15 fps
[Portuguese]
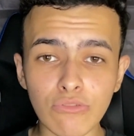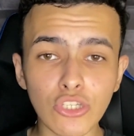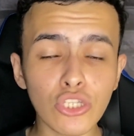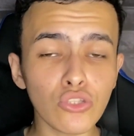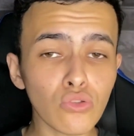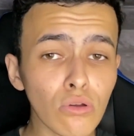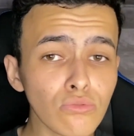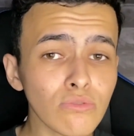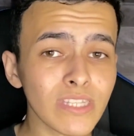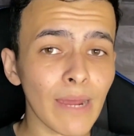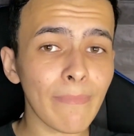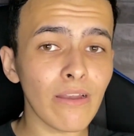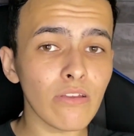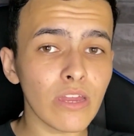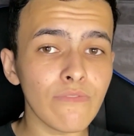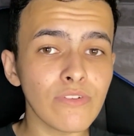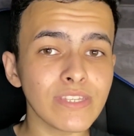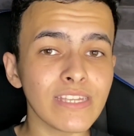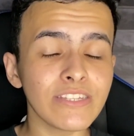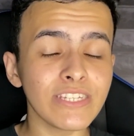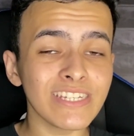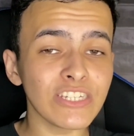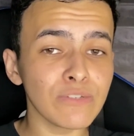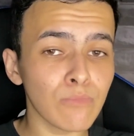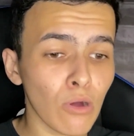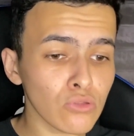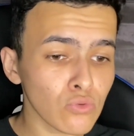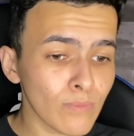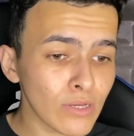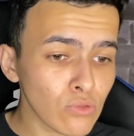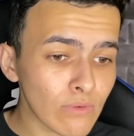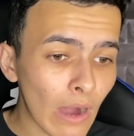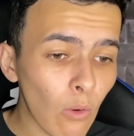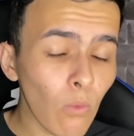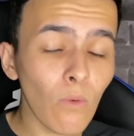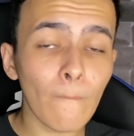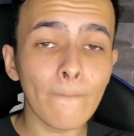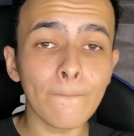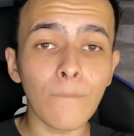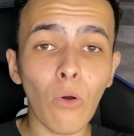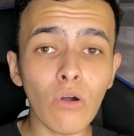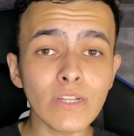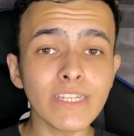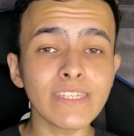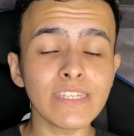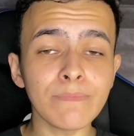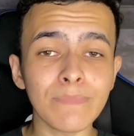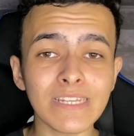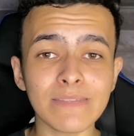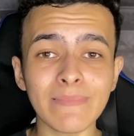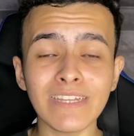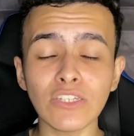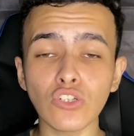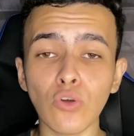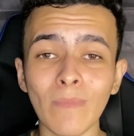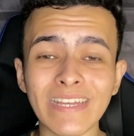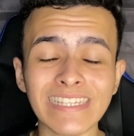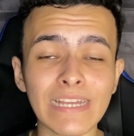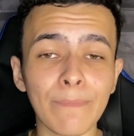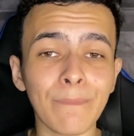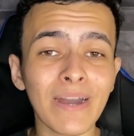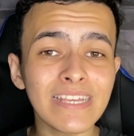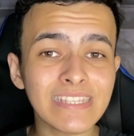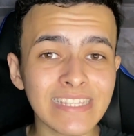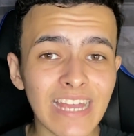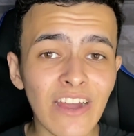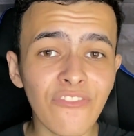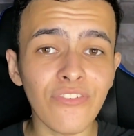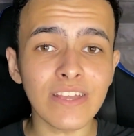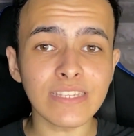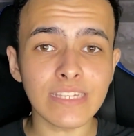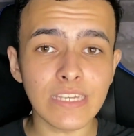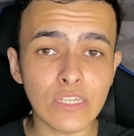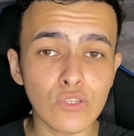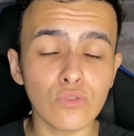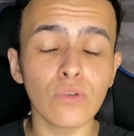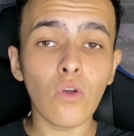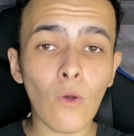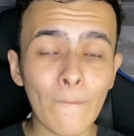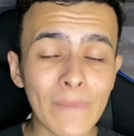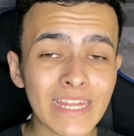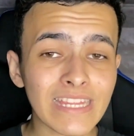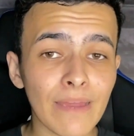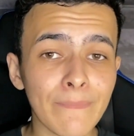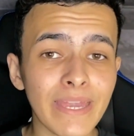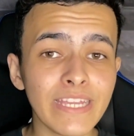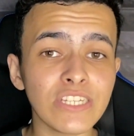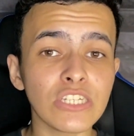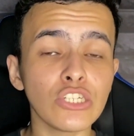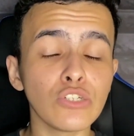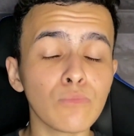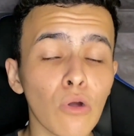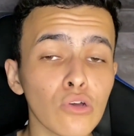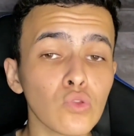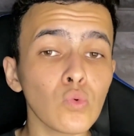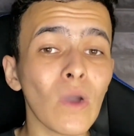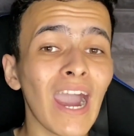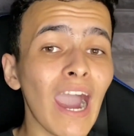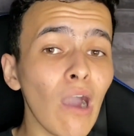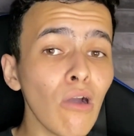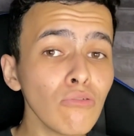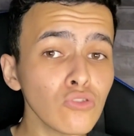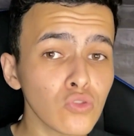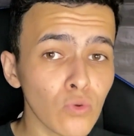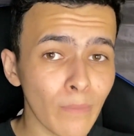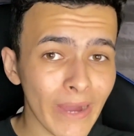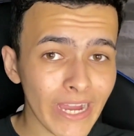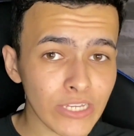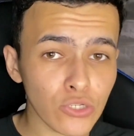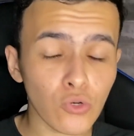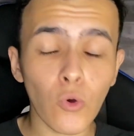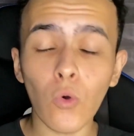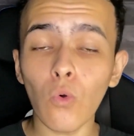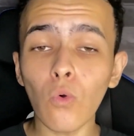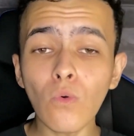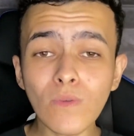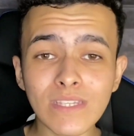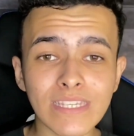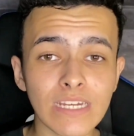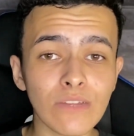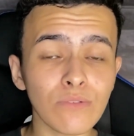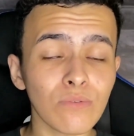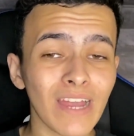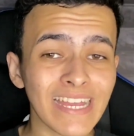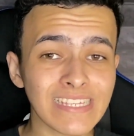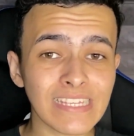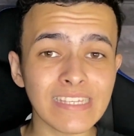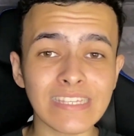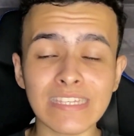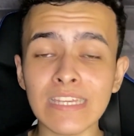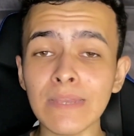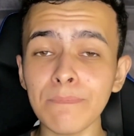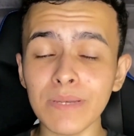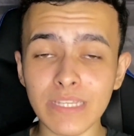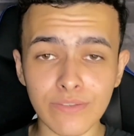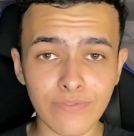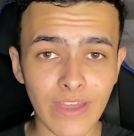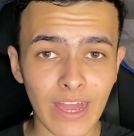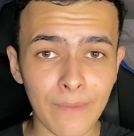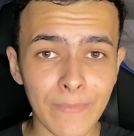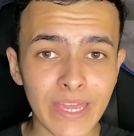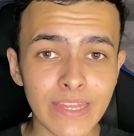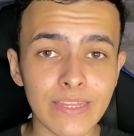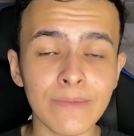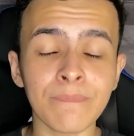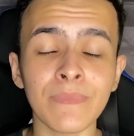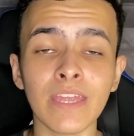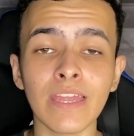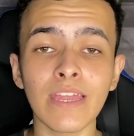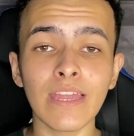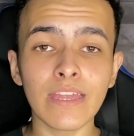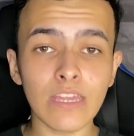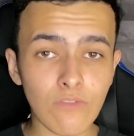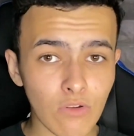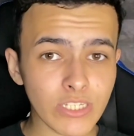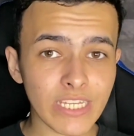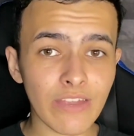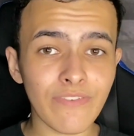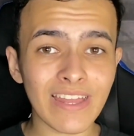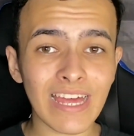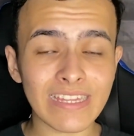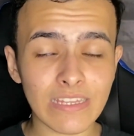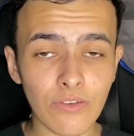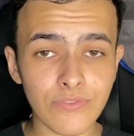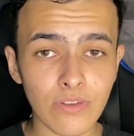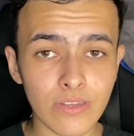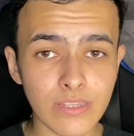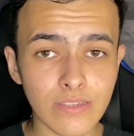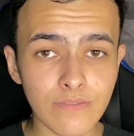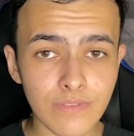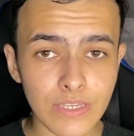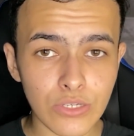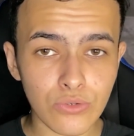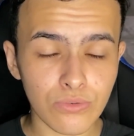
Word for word: de todo o trabalho que você tinha de modo manual pode simplesmente começar a passar a fazer isso completamente de modo automático usando essa simples ferramenta que eu vou te revelar até o final desse vídeo,